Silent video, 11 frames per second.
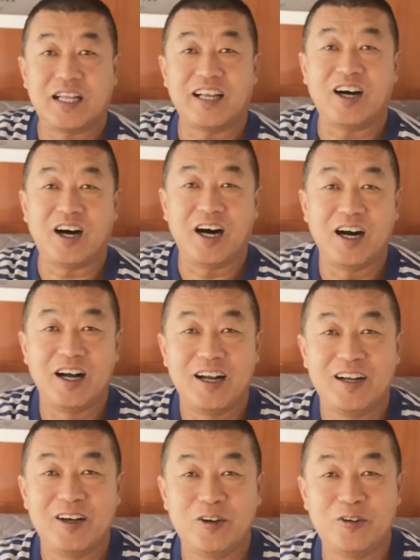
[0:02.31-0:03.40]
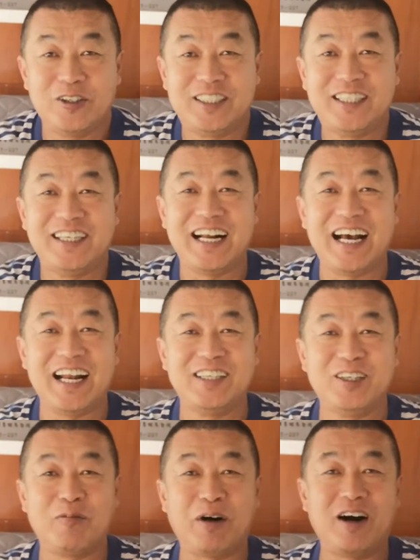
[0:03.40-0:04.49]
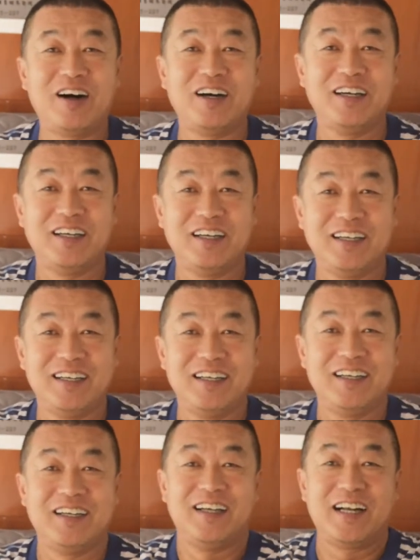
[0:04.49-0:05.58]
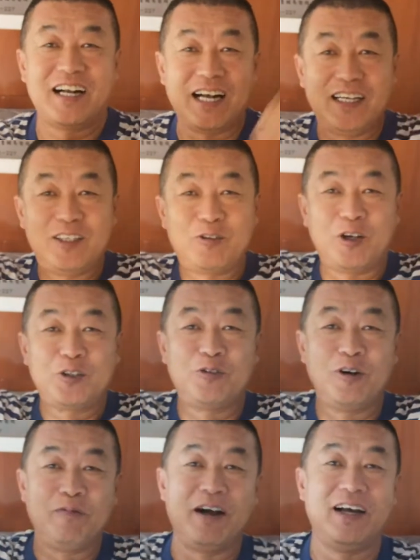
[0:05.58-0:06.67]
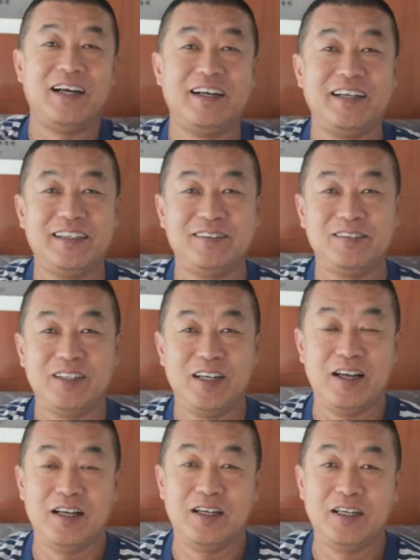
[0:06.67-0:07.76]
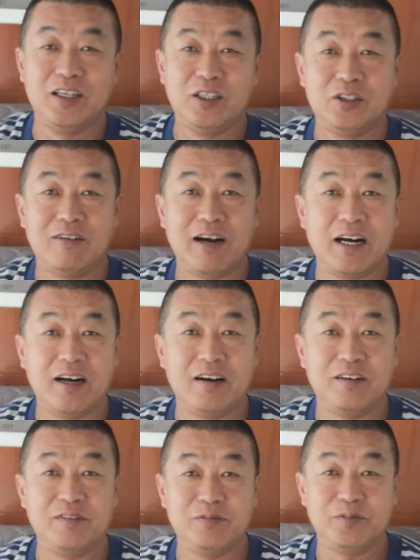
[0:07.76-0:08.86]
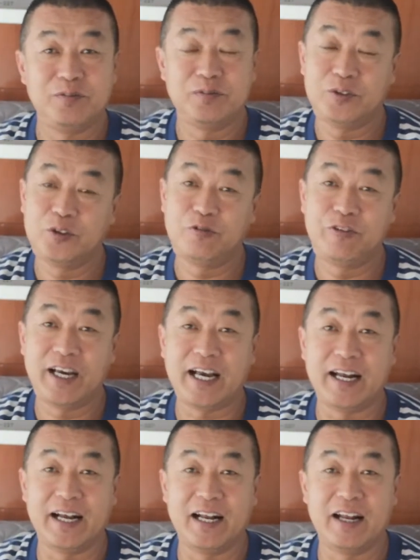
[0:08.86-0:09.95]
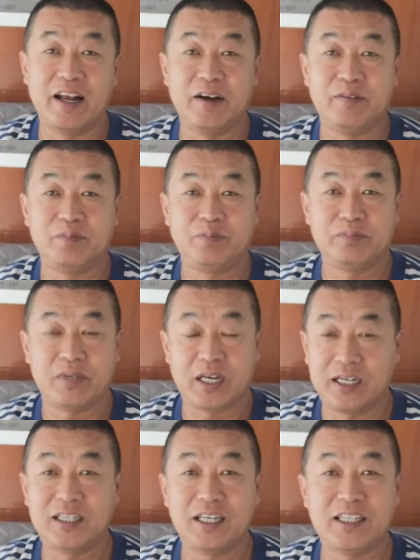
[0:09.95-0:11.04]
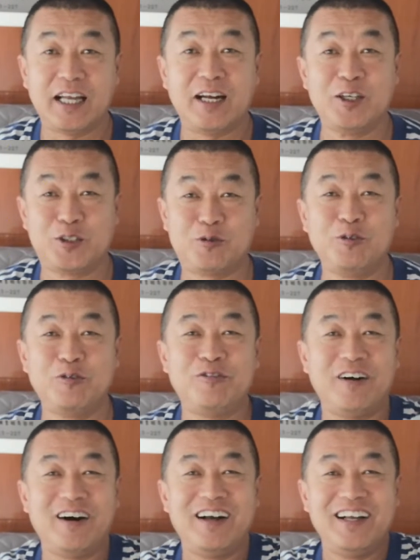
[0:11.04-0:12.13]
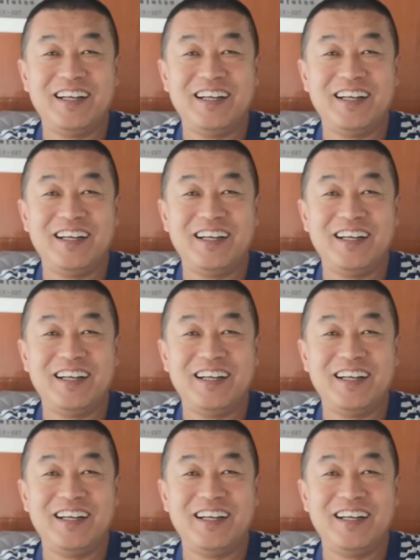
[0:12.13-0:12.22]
大家好，啊，我是纳兰小宝。看这装束了没？昨晚上又飞海南的了，还这里待着舒服。